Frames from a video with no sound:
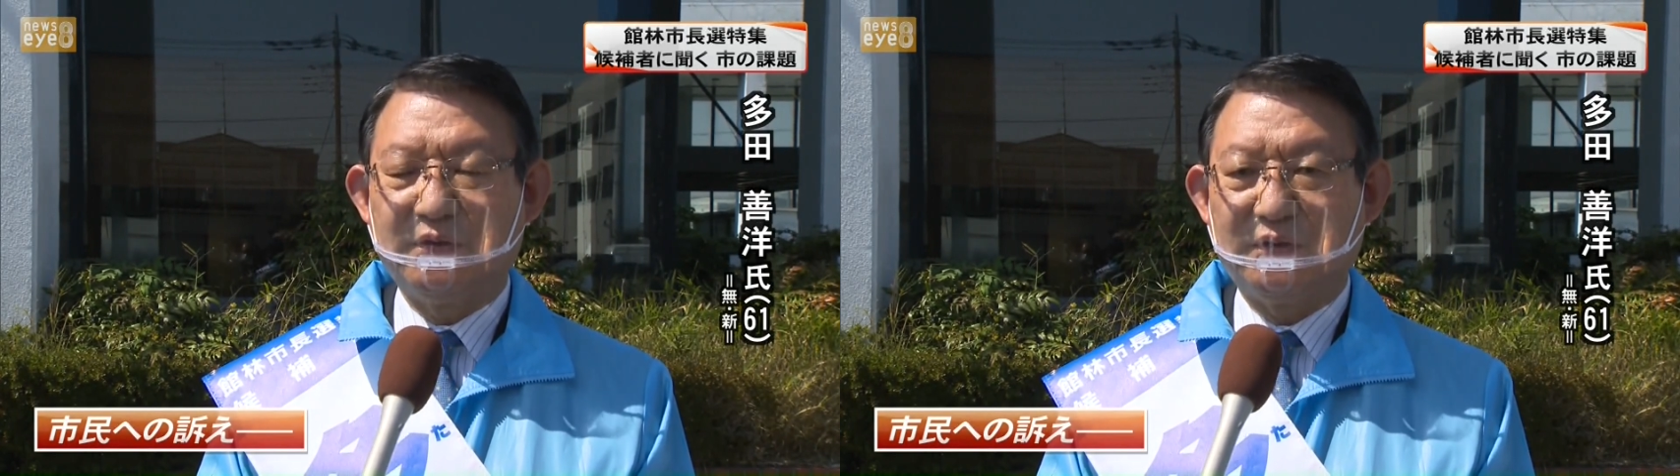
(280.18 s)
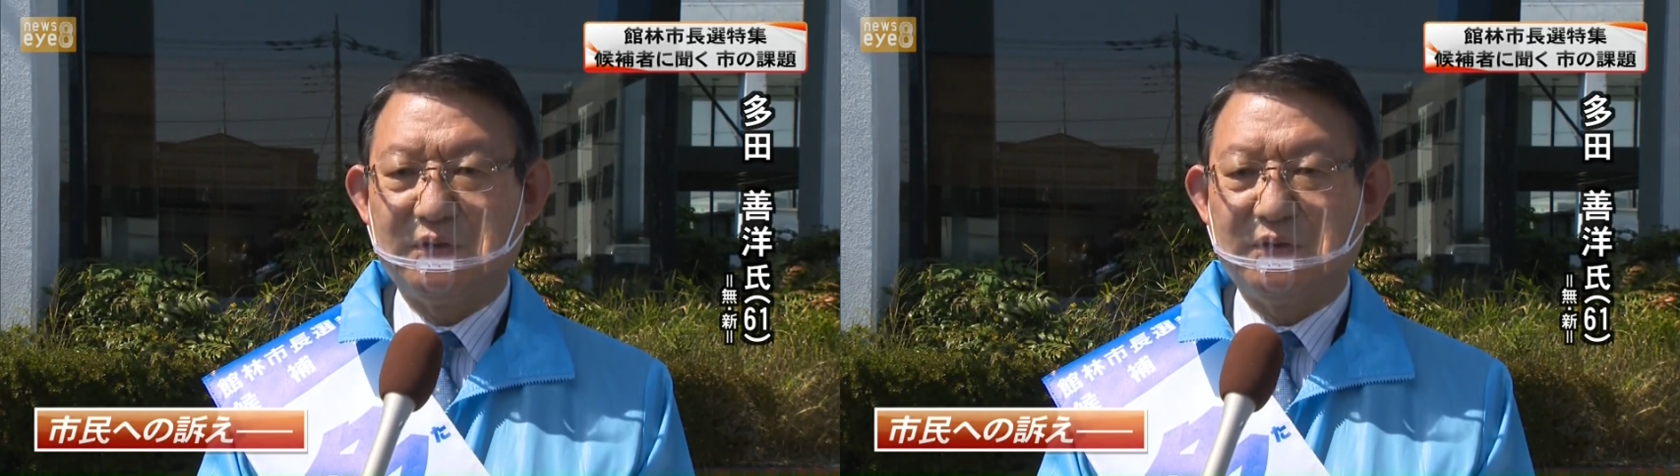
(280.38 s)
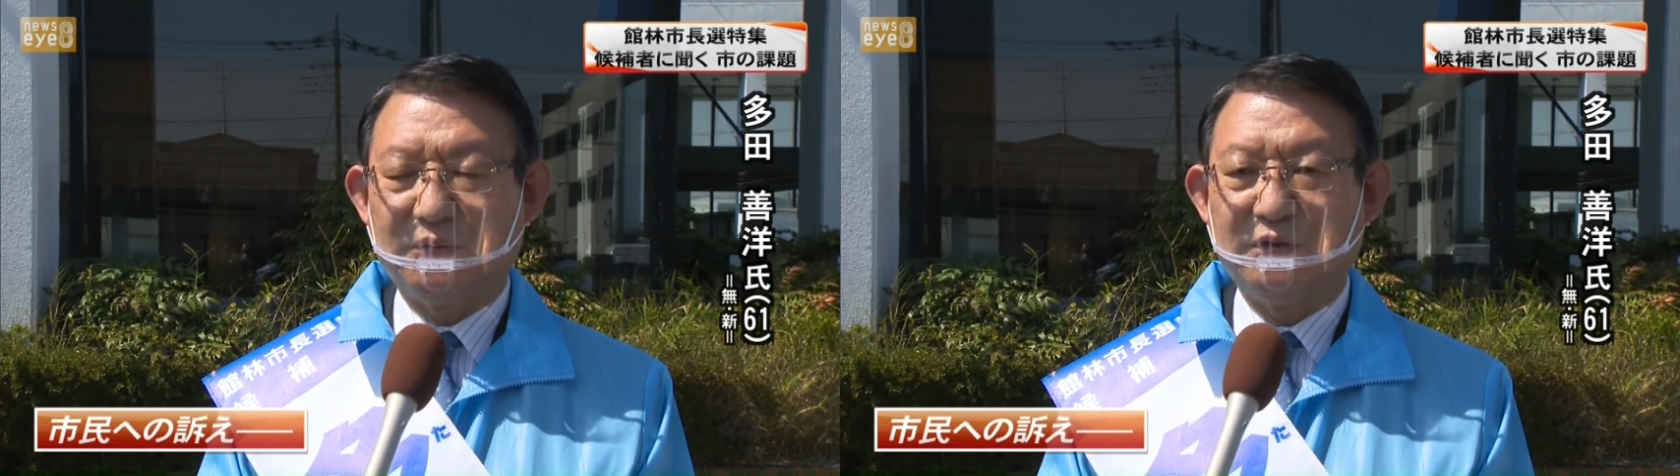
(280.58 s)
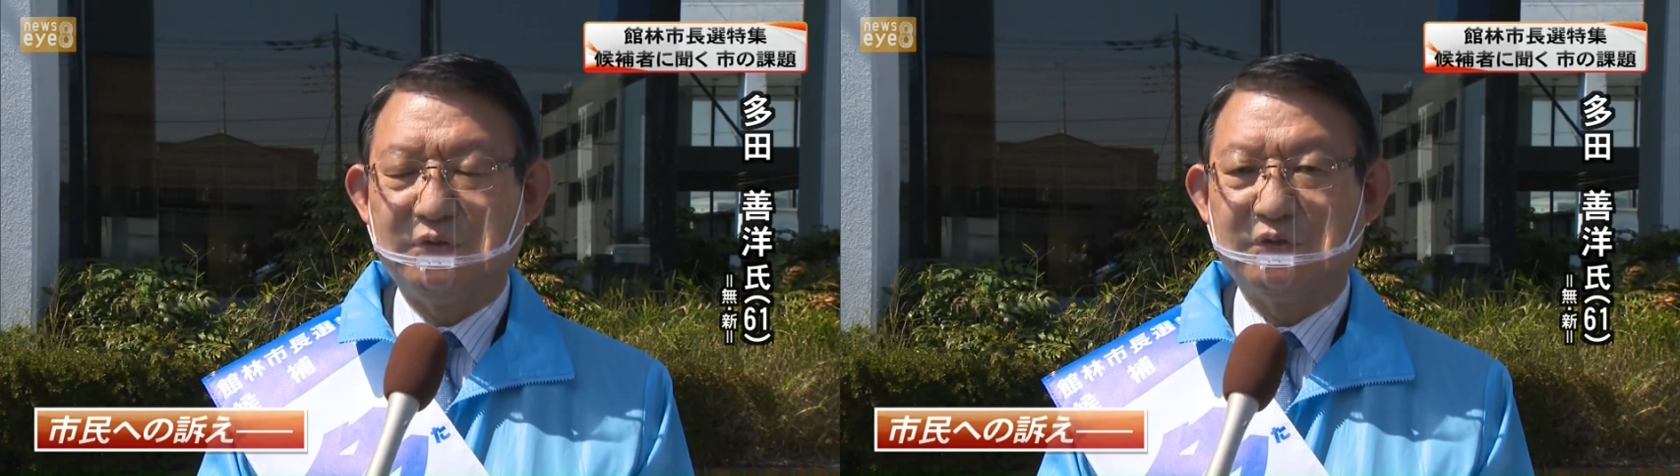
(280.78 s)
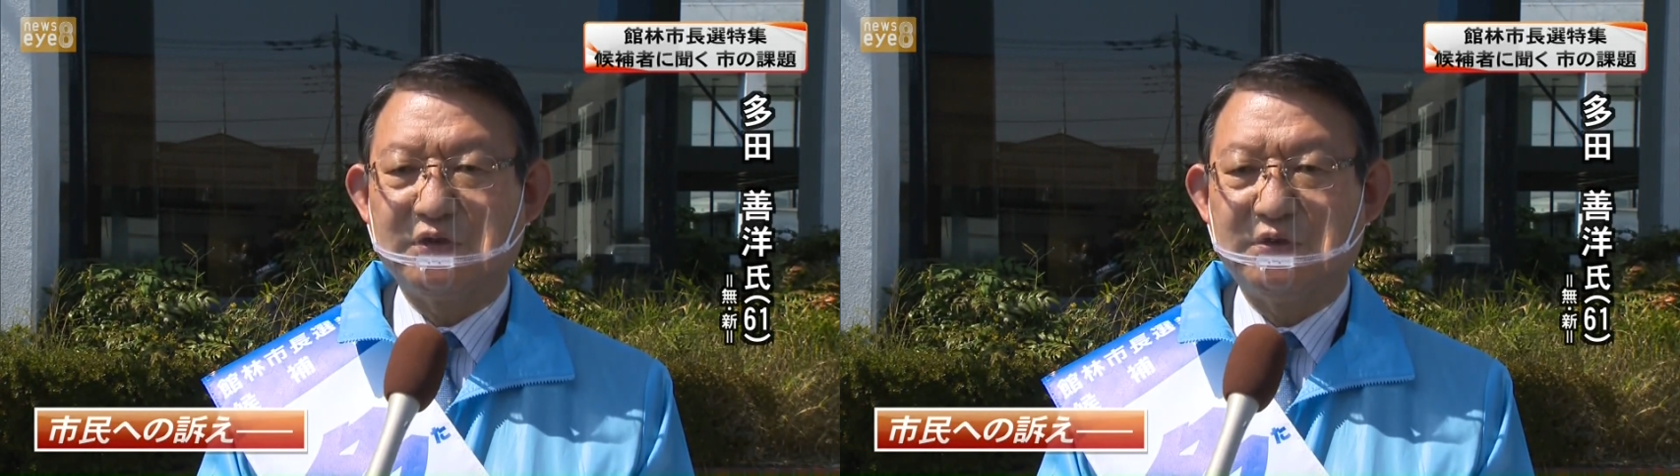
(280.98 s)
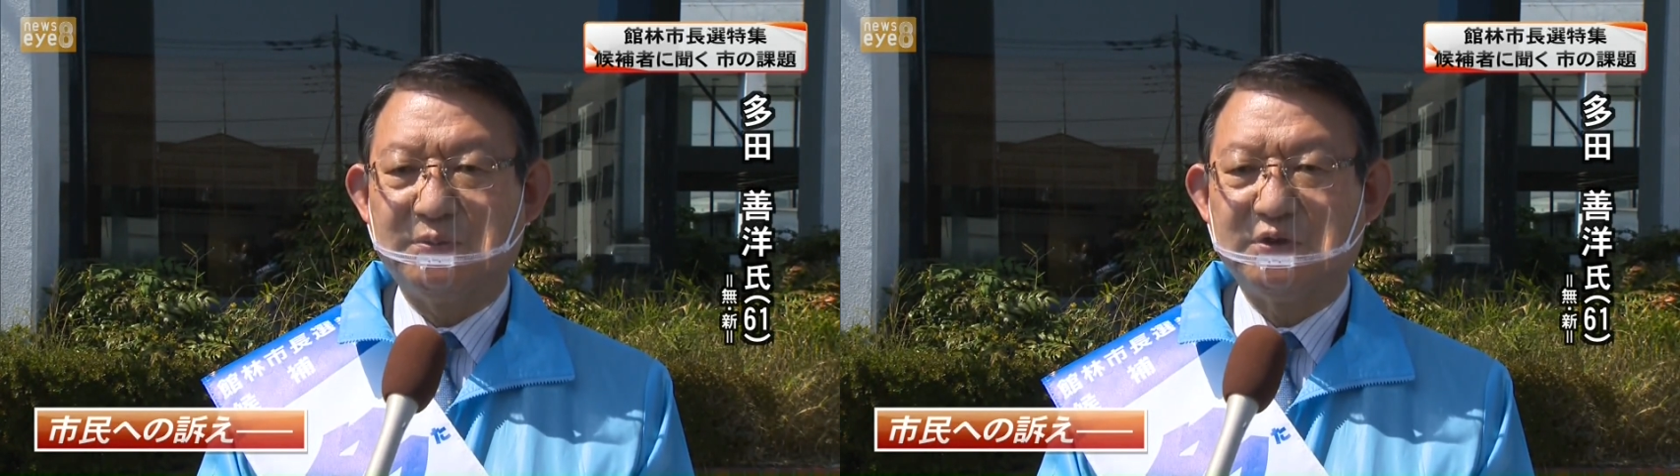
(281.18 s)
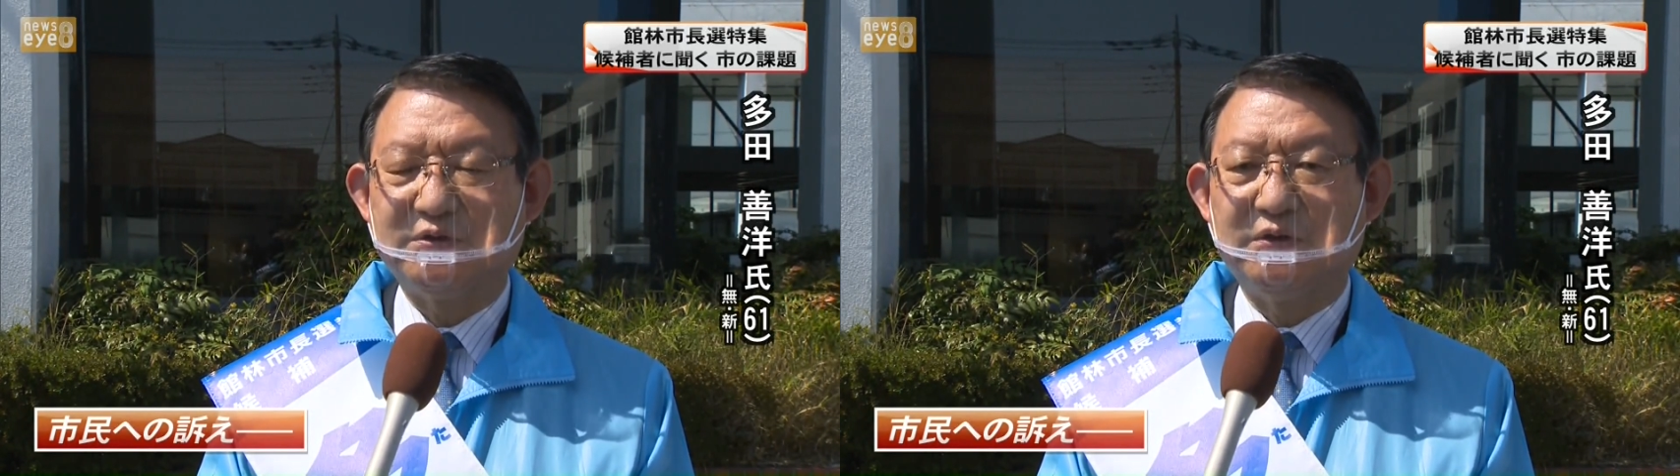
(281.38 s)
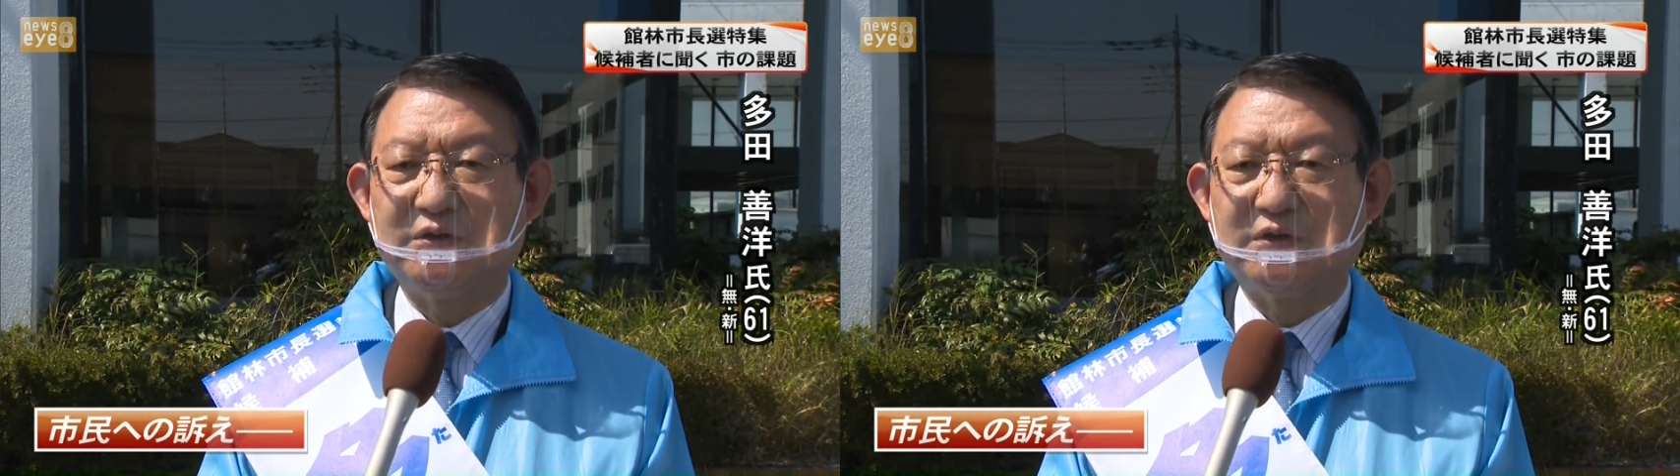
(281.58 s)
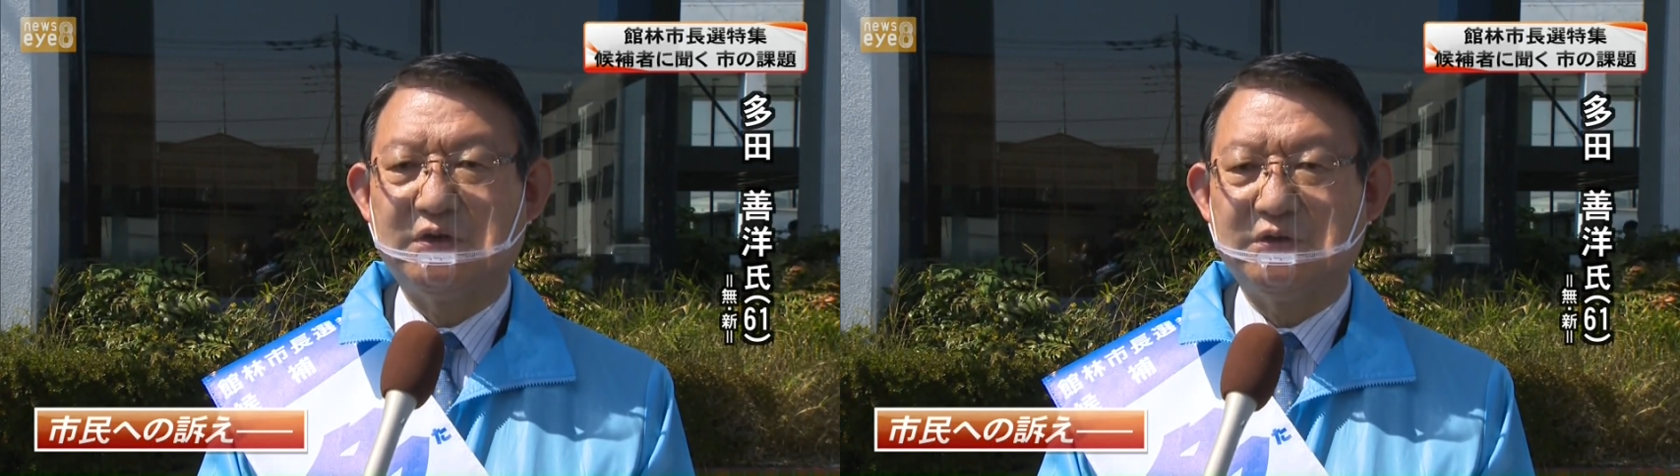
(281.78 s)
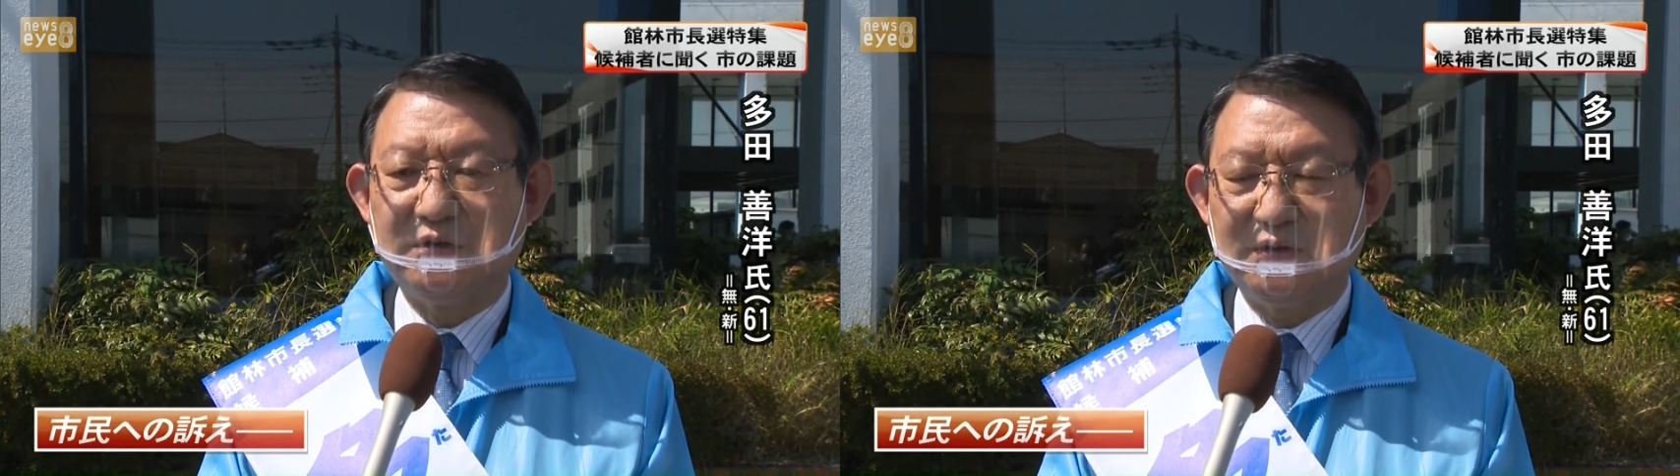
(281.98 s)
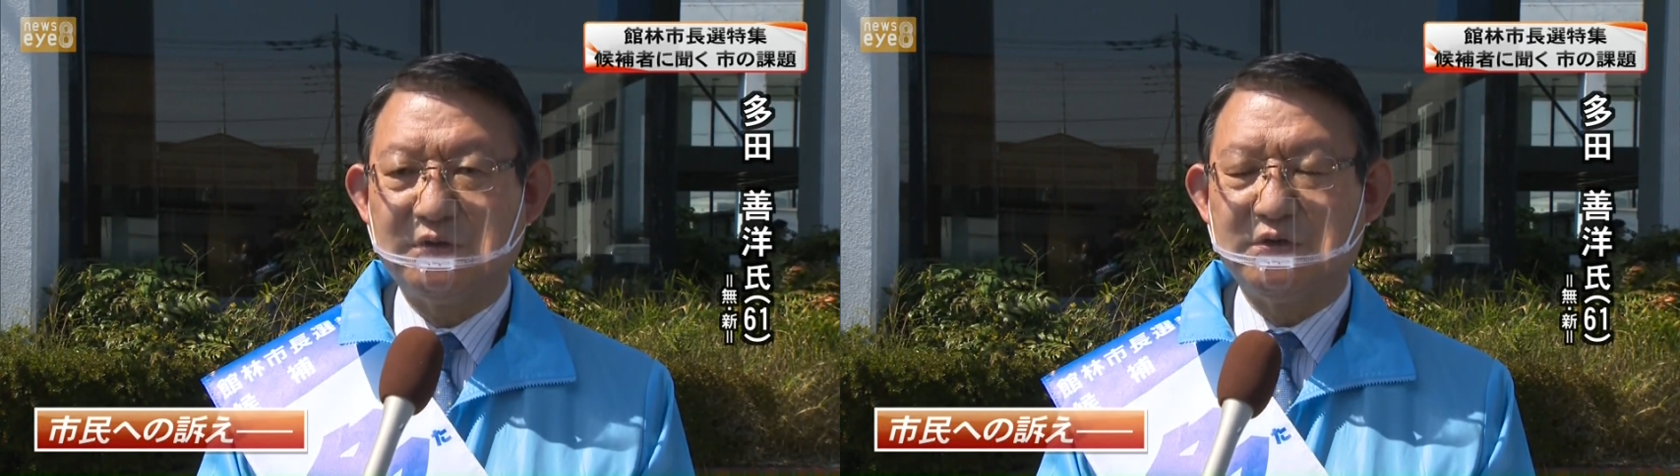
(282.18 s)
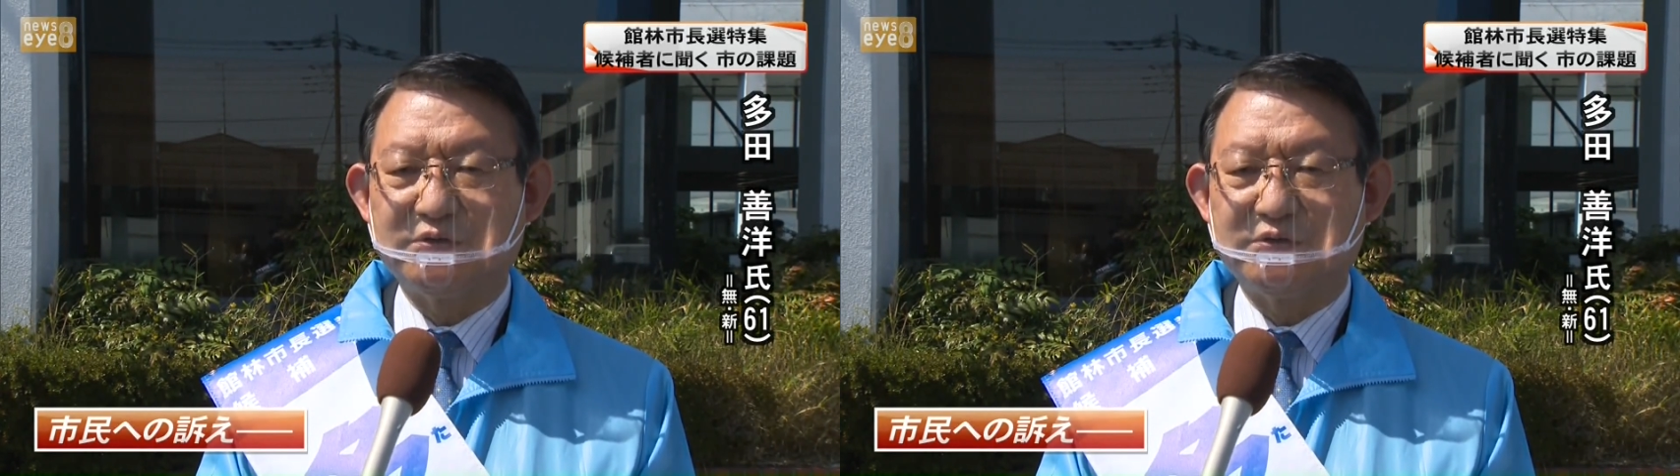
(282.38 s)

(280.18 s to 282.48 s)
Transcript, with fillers: えー、大浦郡館林は一体であり、